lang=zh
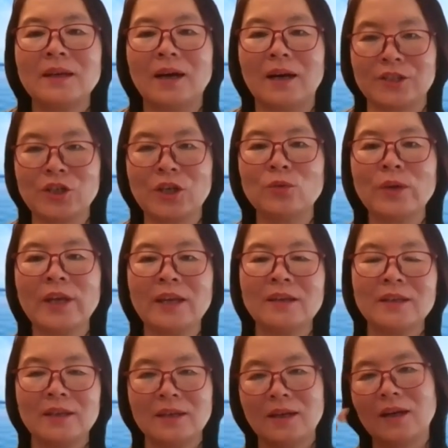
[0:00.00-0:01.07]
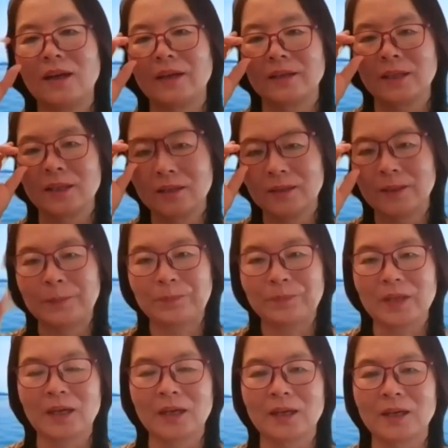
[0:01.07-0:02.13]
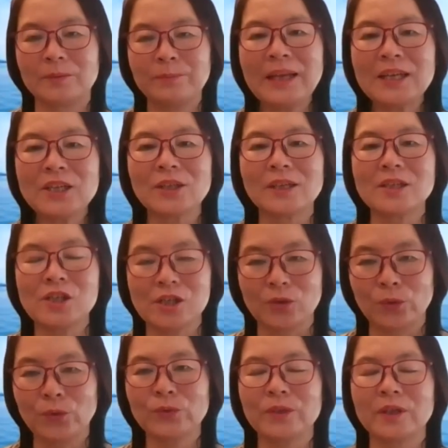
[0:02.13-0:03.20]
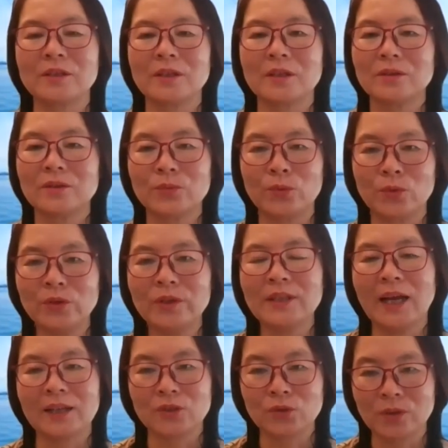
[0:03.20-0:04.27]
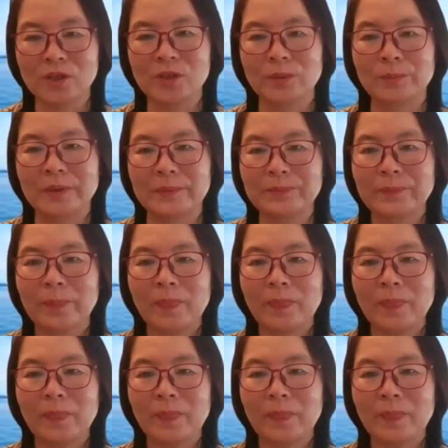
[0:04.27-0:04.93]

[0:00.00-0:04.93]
啊，成为啊一个啊被神使用的人，无论他做什么。